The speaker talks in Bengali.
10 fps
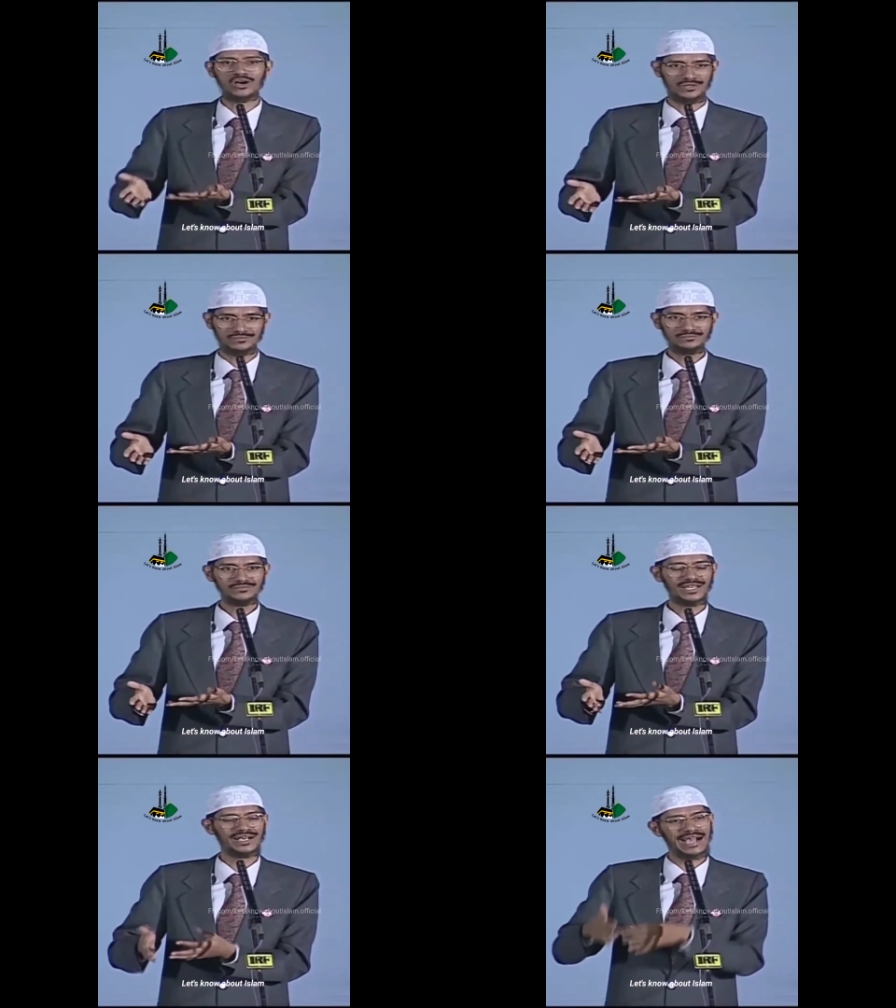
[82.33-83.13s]
এটা
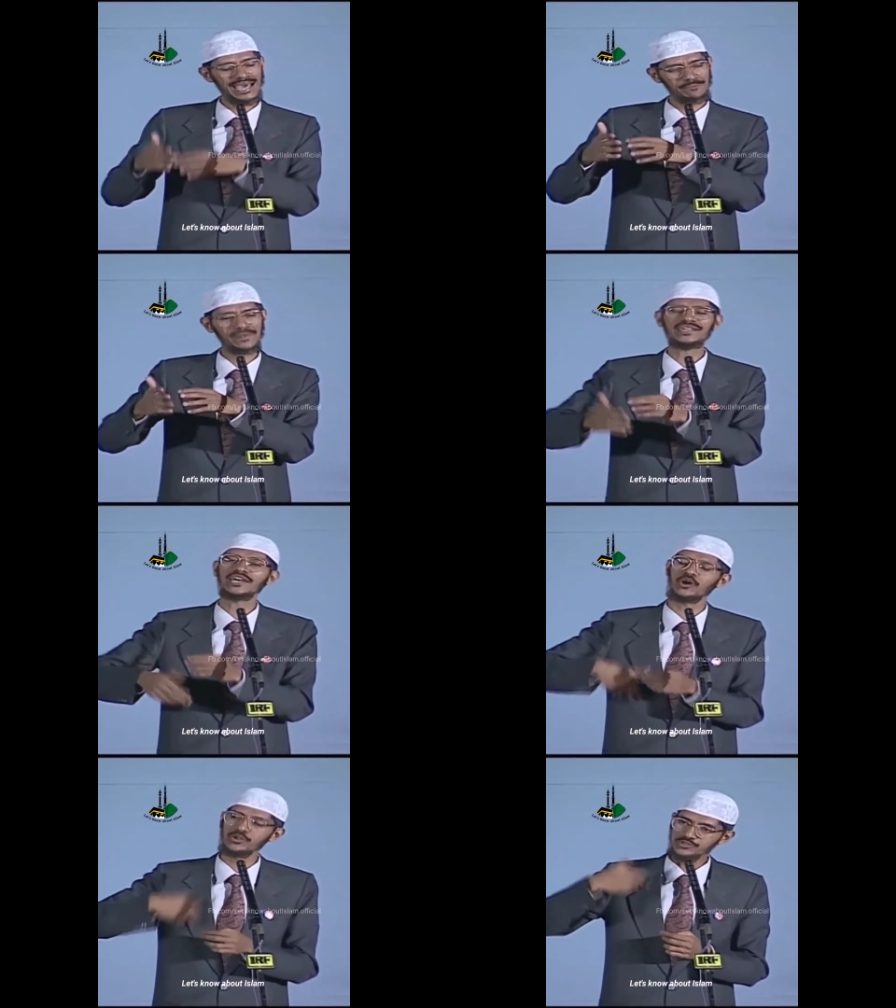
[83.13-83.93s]
ভুল
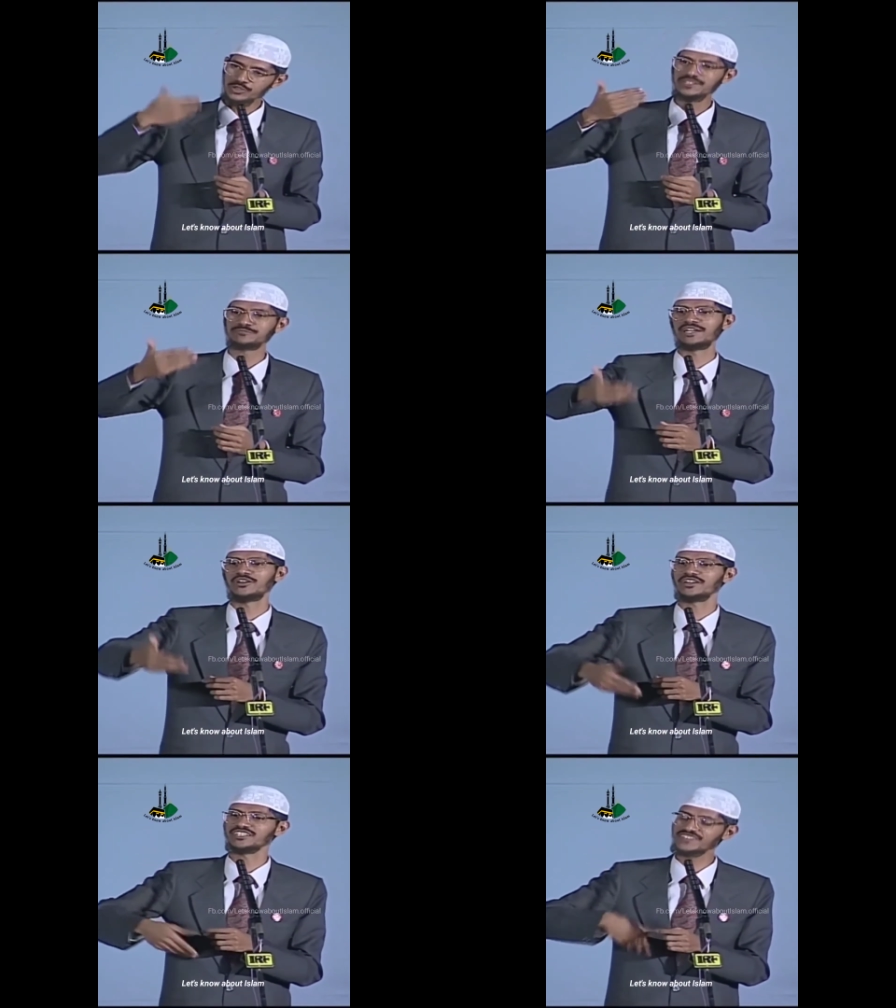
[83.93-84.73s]
একটা গালিচা
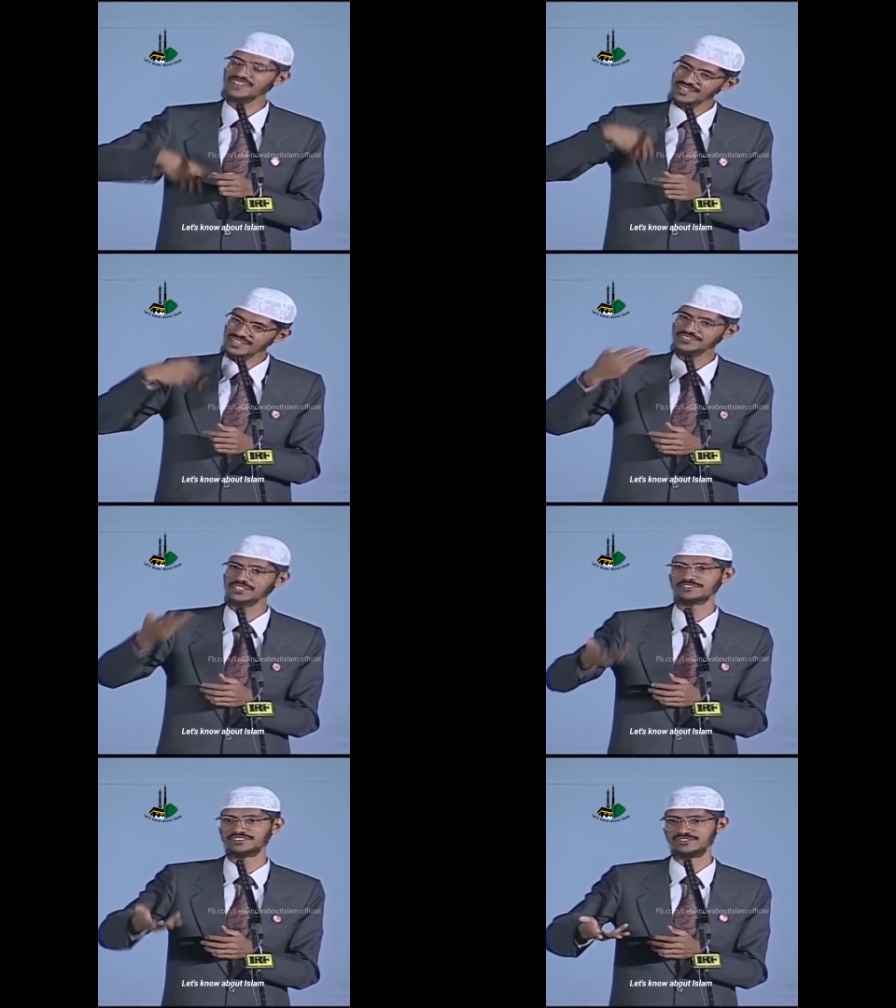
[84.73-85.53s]
ভর্তুলাকার জায়গায় তো
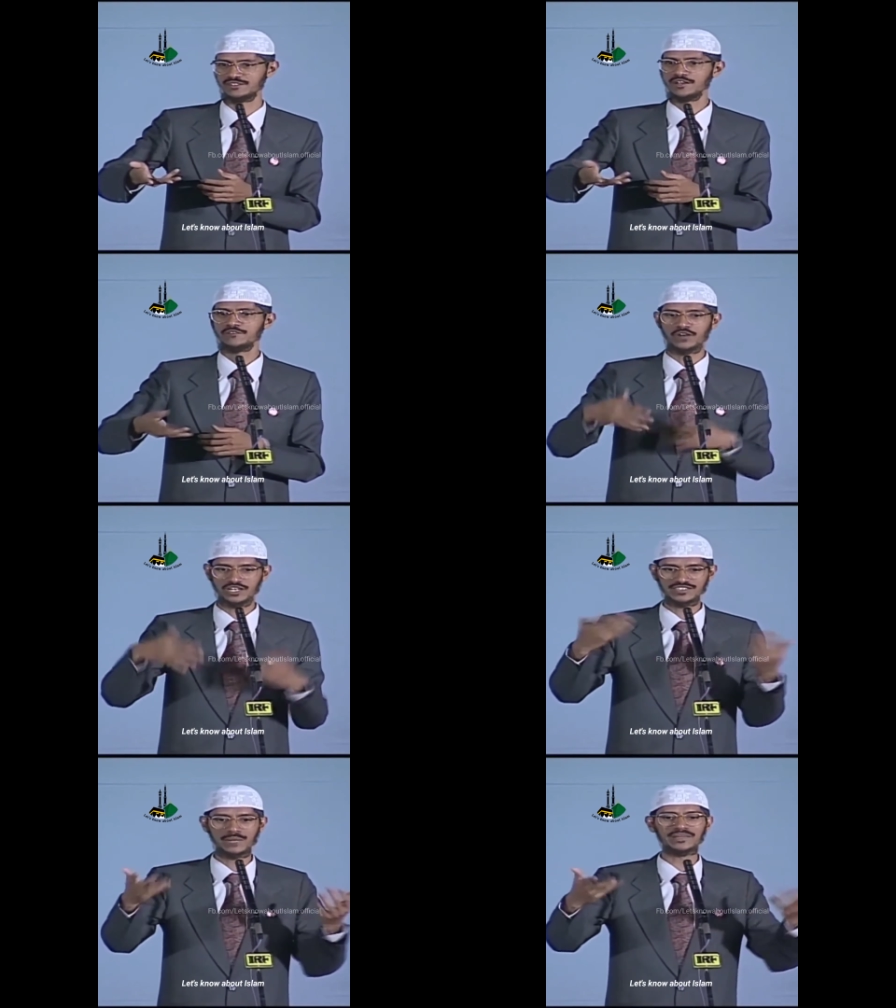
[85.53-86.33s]
বিছানো যায়
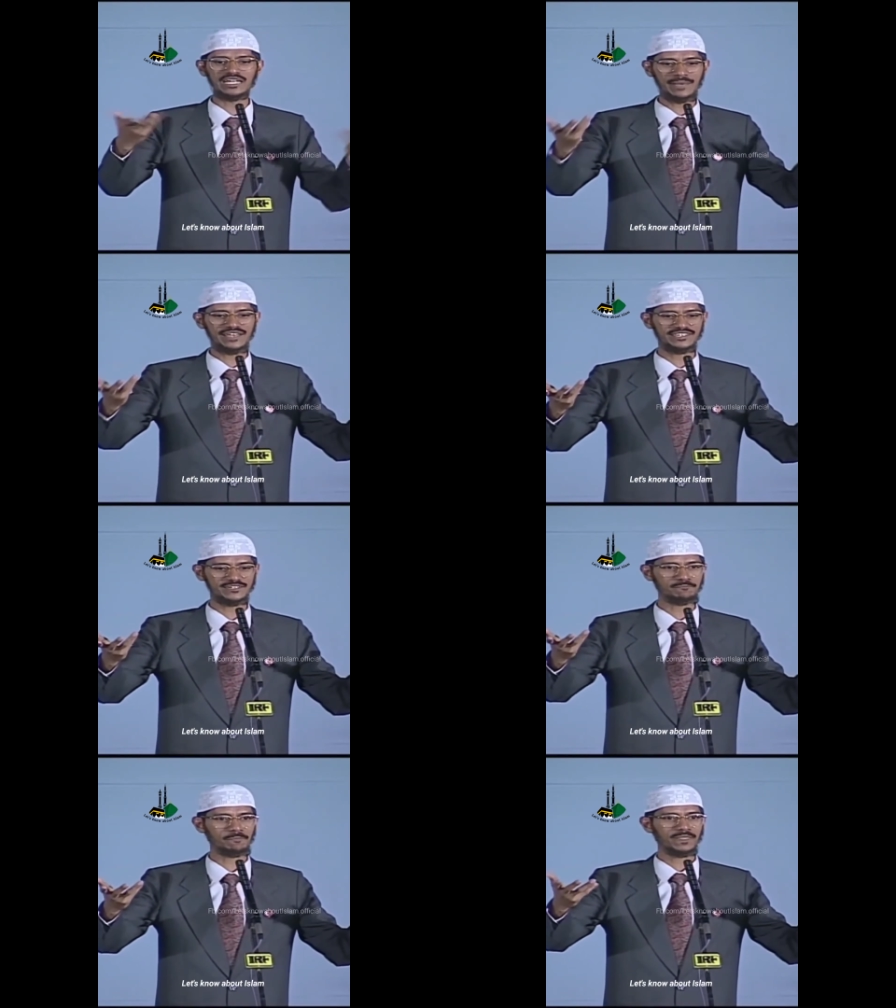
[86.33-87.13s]
উদাহরণস্বরূপ চিন্তা
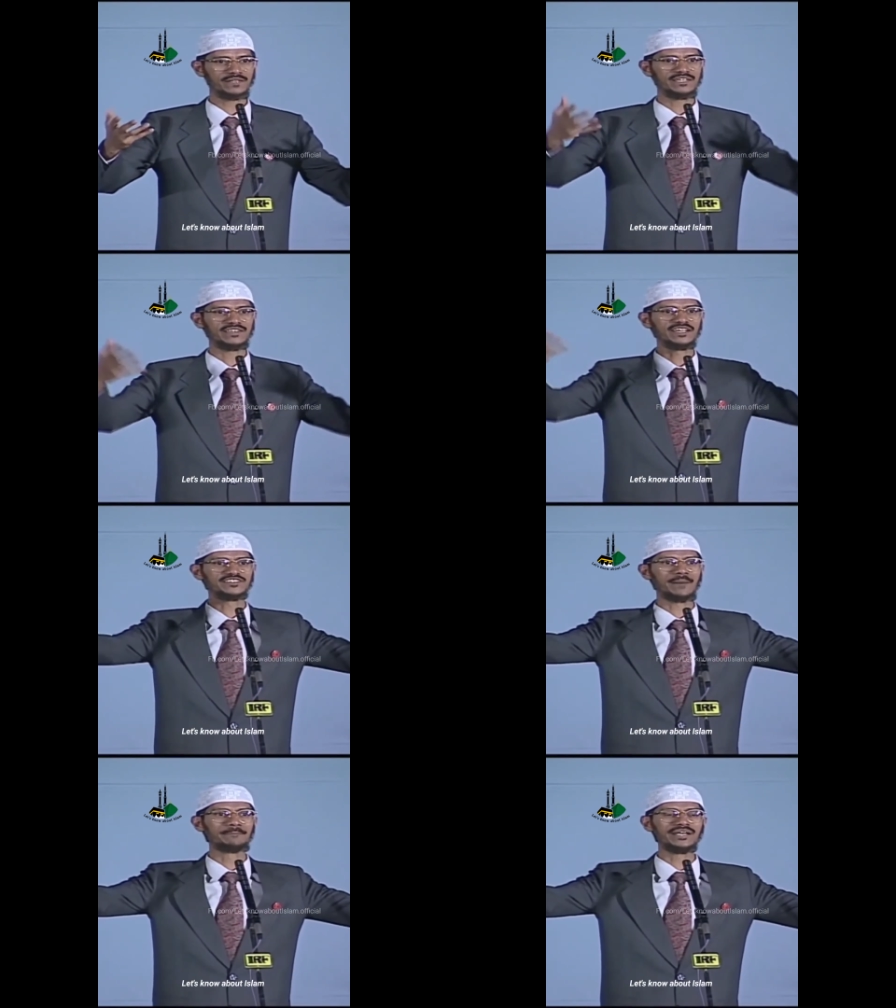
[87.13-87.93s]
করেন যে
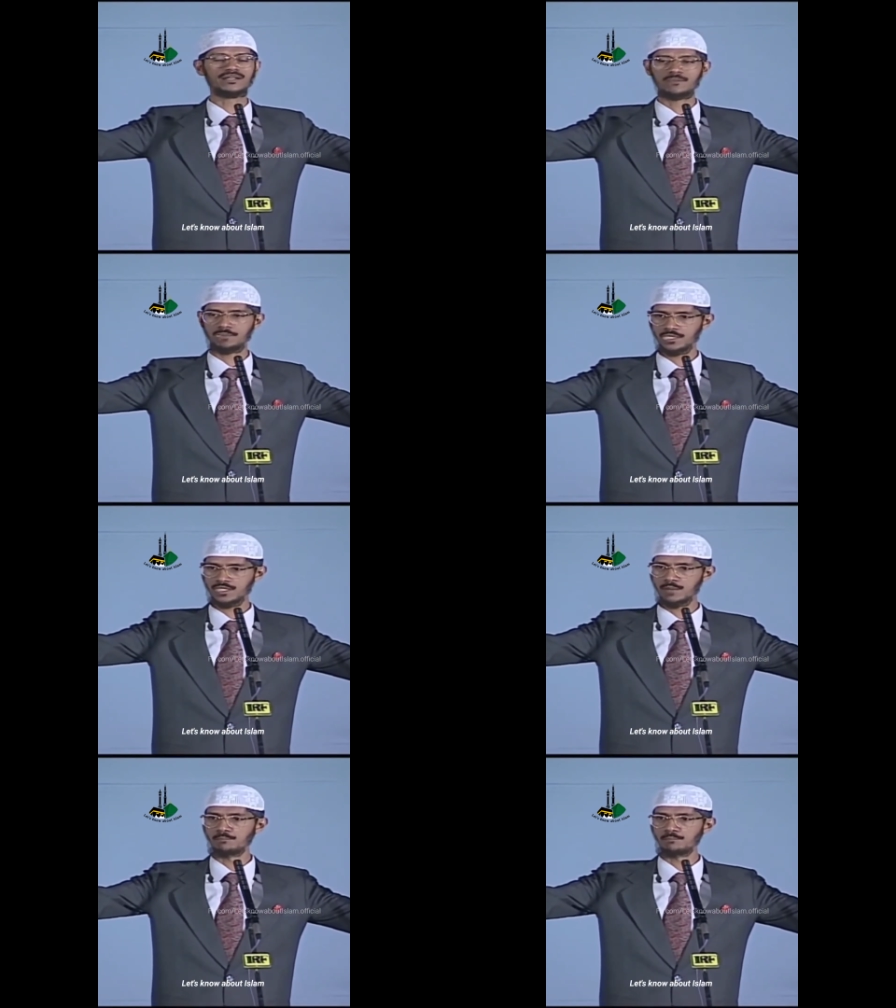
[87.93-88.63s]
এখানে পৃথিবী